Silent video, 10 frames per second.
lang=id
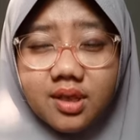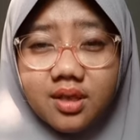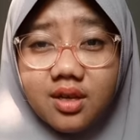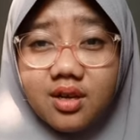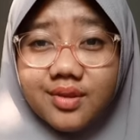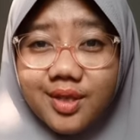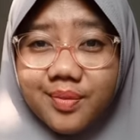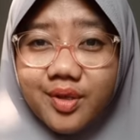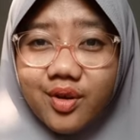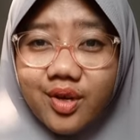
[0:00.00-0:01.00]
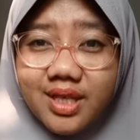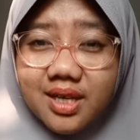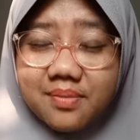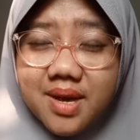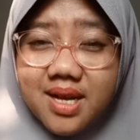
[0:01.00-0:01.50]
Allah Allah
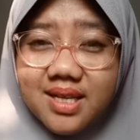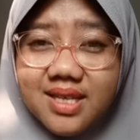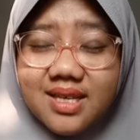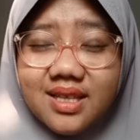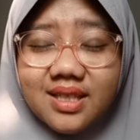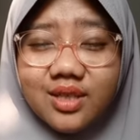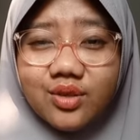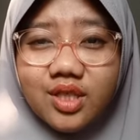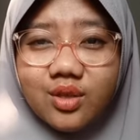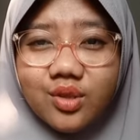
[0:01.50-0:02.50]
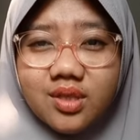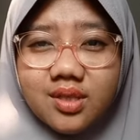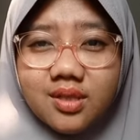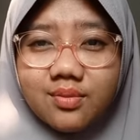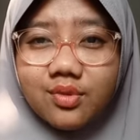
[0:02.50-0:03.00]
menolongnya kembali dengan tikus-tikus
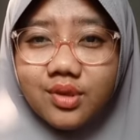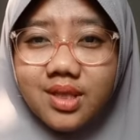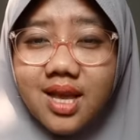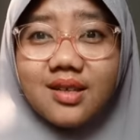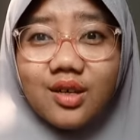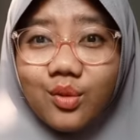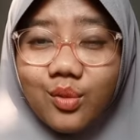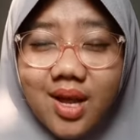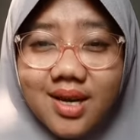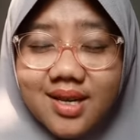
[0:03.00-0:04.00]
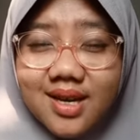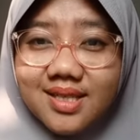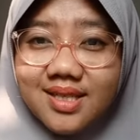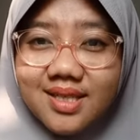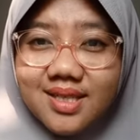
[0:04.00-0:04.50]
tersebut keluar dengan
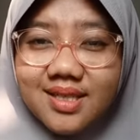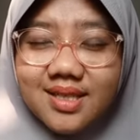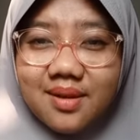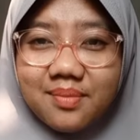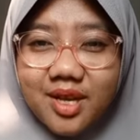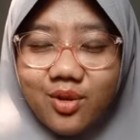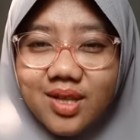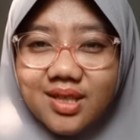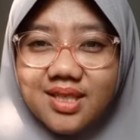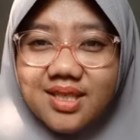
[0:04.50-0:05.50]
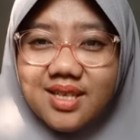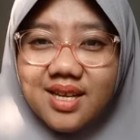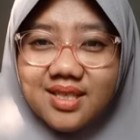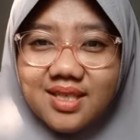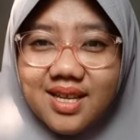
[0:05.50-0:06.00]
sendirinya melewati
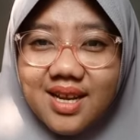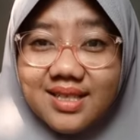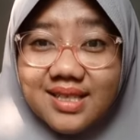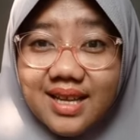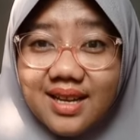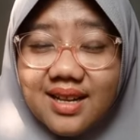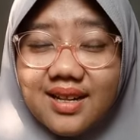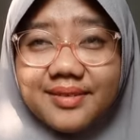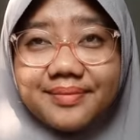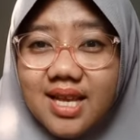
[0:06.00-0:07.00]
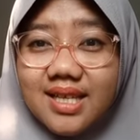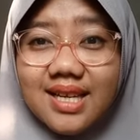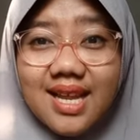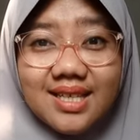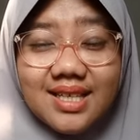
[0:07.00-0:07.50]
jendela-jendela sel
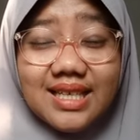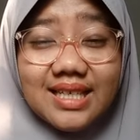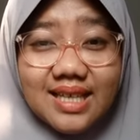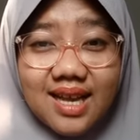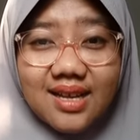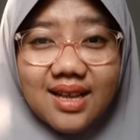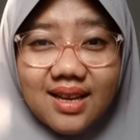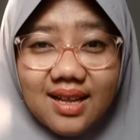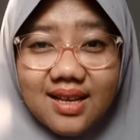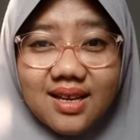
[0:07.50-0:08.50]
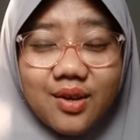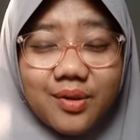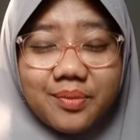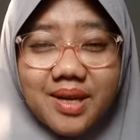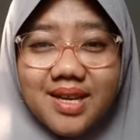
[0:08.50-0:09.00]
lagi-lagi ini adalah
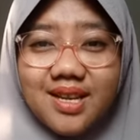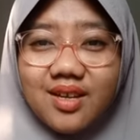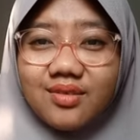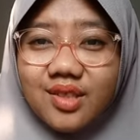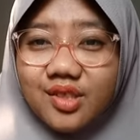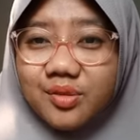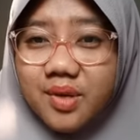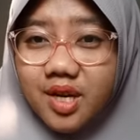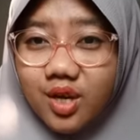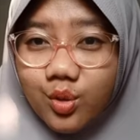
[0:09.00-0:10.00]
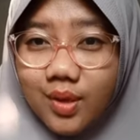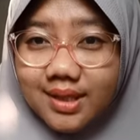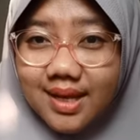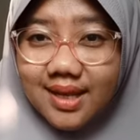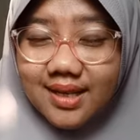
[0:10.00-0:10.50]
karomah dari Allah Subhanahu wa
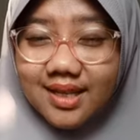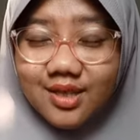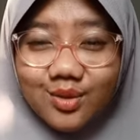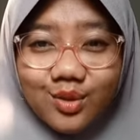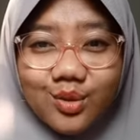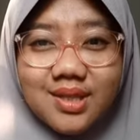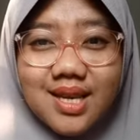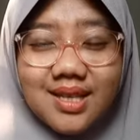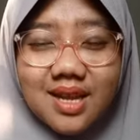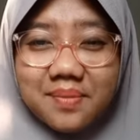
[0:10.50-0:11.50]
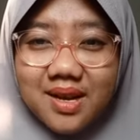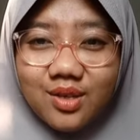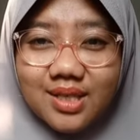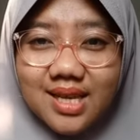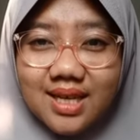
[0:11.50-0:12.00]
taala untuk jainab
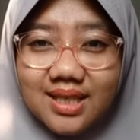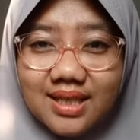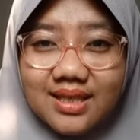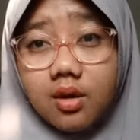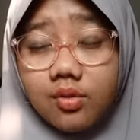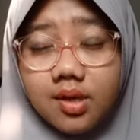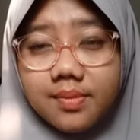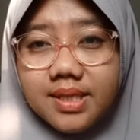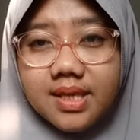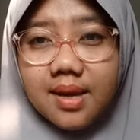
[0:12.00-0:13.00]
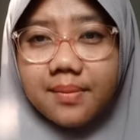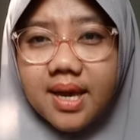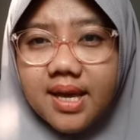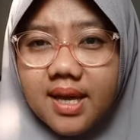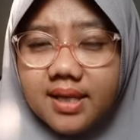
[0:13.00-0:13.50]
Al-Ghazali. Aku nggak bisa
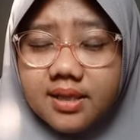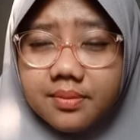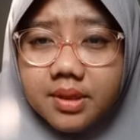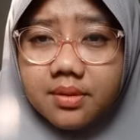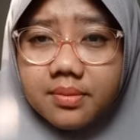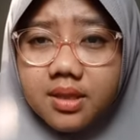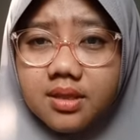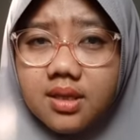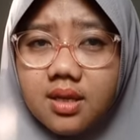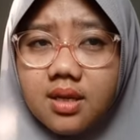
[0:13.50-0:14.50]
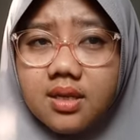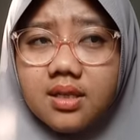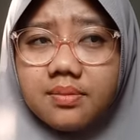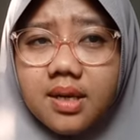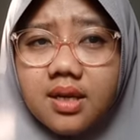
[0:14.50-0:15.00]
bayangin teman-teman
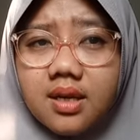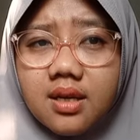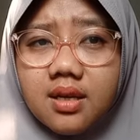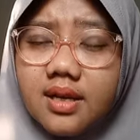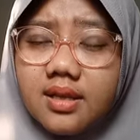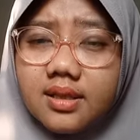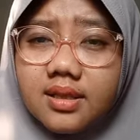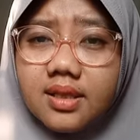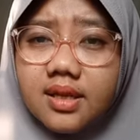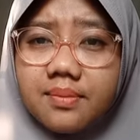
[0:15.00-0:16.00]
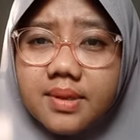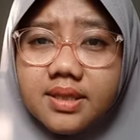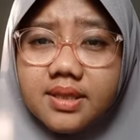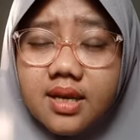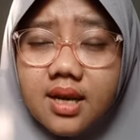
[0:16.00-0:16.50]
dimana ketika
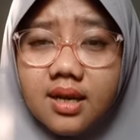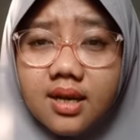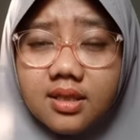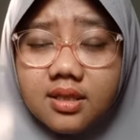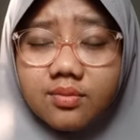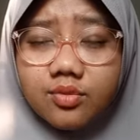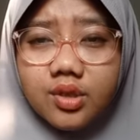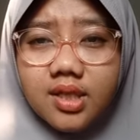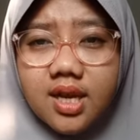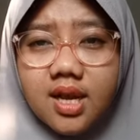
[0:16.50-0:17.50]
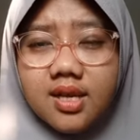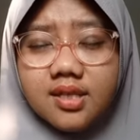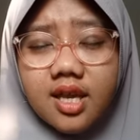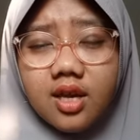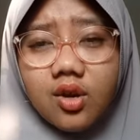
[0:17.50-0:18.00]
berjalan kemudian ada
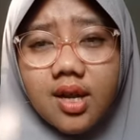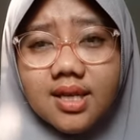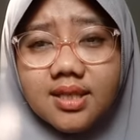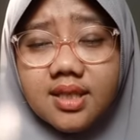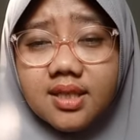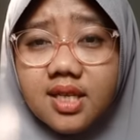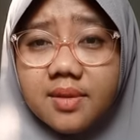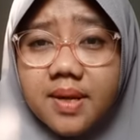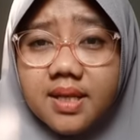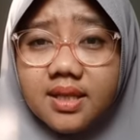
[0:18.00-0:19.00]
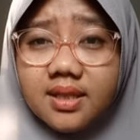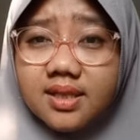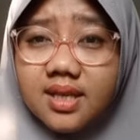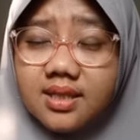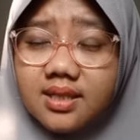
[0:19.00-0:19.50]
seekor anjing di depan kita
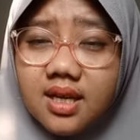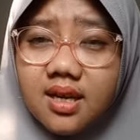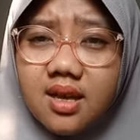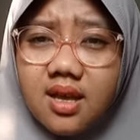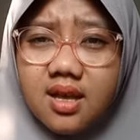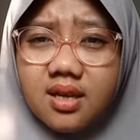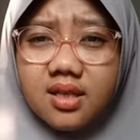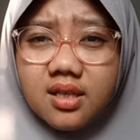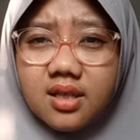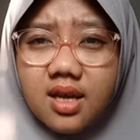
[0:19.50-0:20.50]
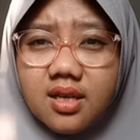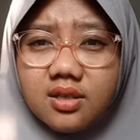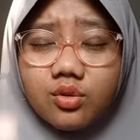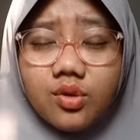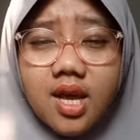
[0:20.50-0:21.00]
saja kita
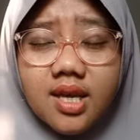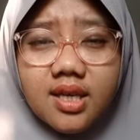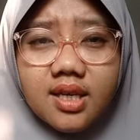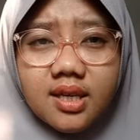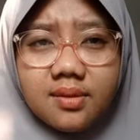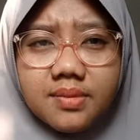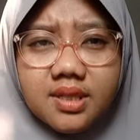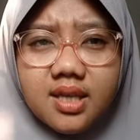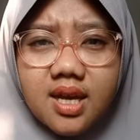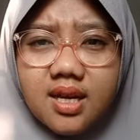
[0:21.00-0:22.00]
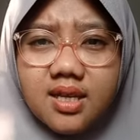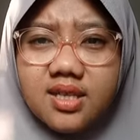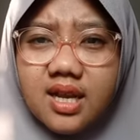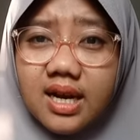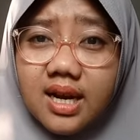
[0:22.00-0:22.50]
sudah ingin mencari
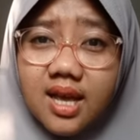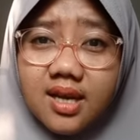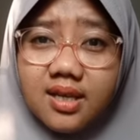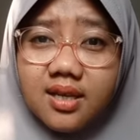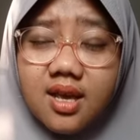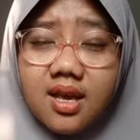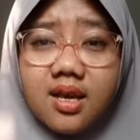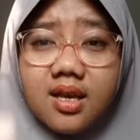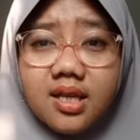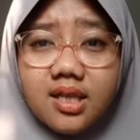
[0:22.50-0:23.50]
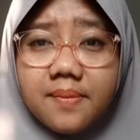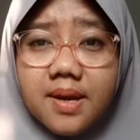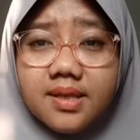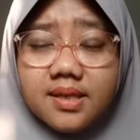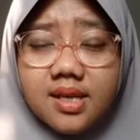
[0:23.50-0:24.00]
jalan lain. Ini
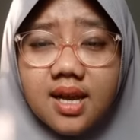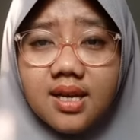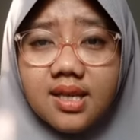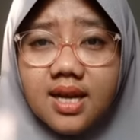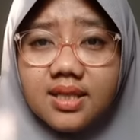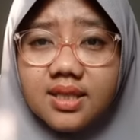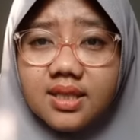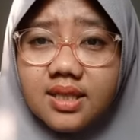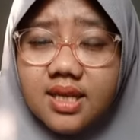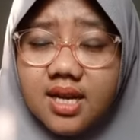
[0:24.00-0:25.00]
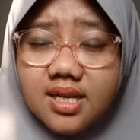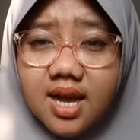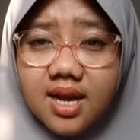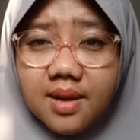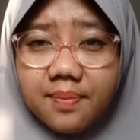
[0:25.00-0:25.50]
banyak sekali anjing liar di
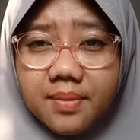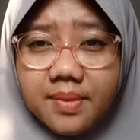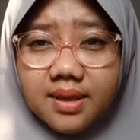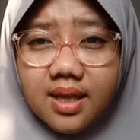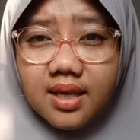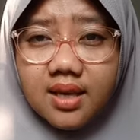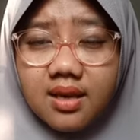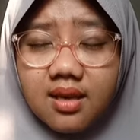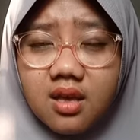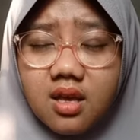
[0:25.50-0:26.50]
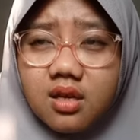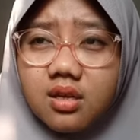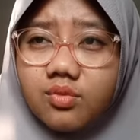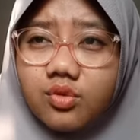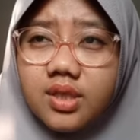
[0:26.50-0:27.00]
hadapan matanya.
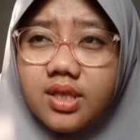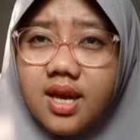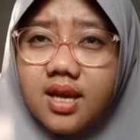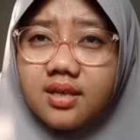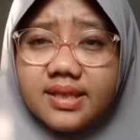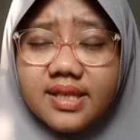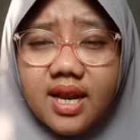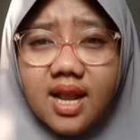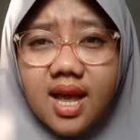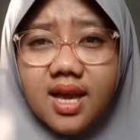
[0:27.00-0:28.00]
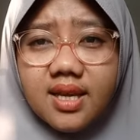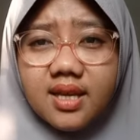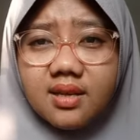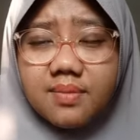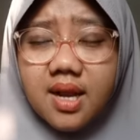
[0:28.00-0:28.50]
Kemudian sel
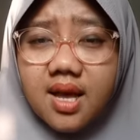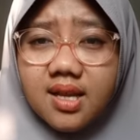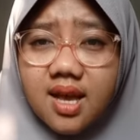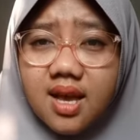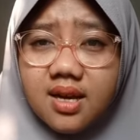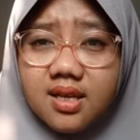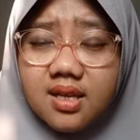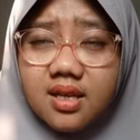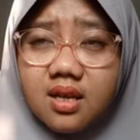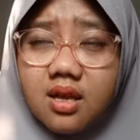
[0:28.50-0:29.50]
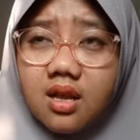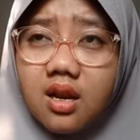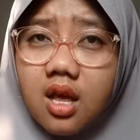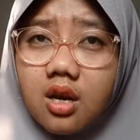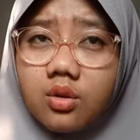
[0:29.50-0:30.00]
air berhari-hari.
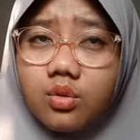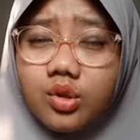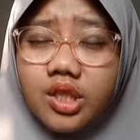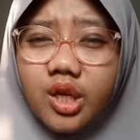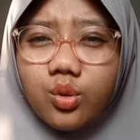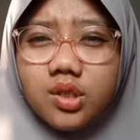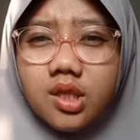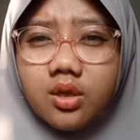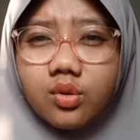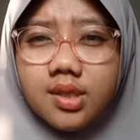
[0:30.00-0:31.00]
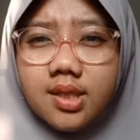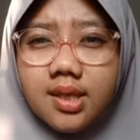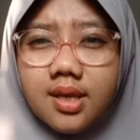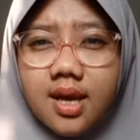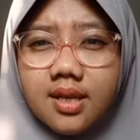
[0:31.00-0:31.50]
Lalu tikus-tikus
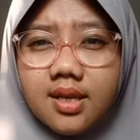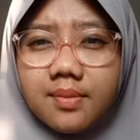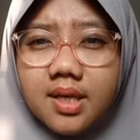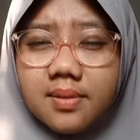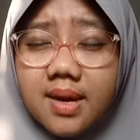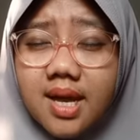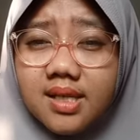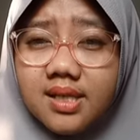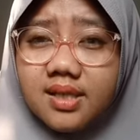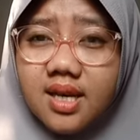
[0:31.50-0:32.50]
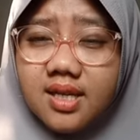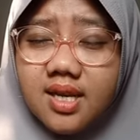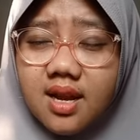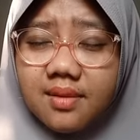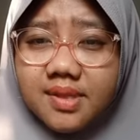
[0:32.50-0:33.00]
liar yang menemaninya di
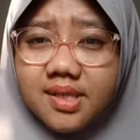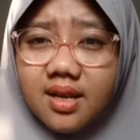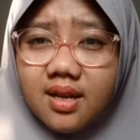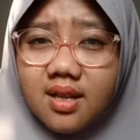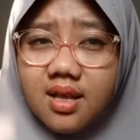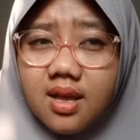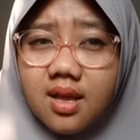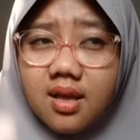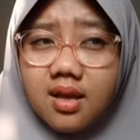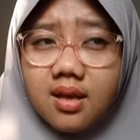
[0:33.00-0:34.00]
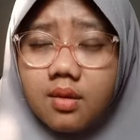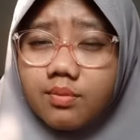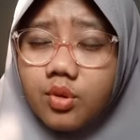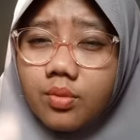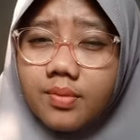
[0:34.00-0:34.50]
dalam sel.
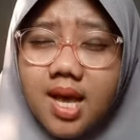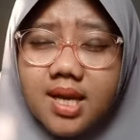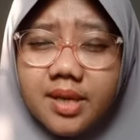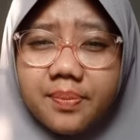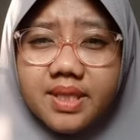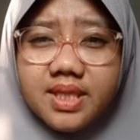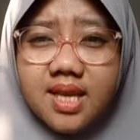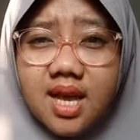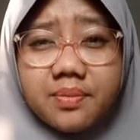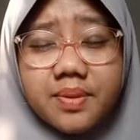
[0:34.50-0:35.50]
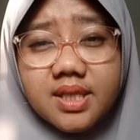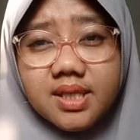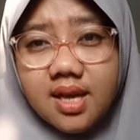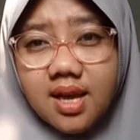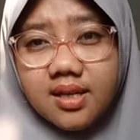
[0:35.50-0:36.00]
Belum lagi
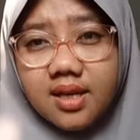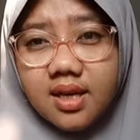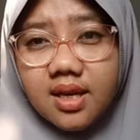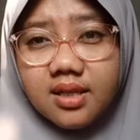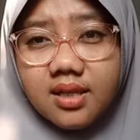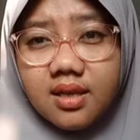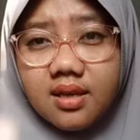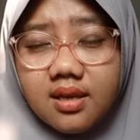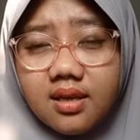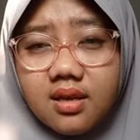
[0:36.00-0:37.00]
penyiksaan-penyiksaan yang lainnya.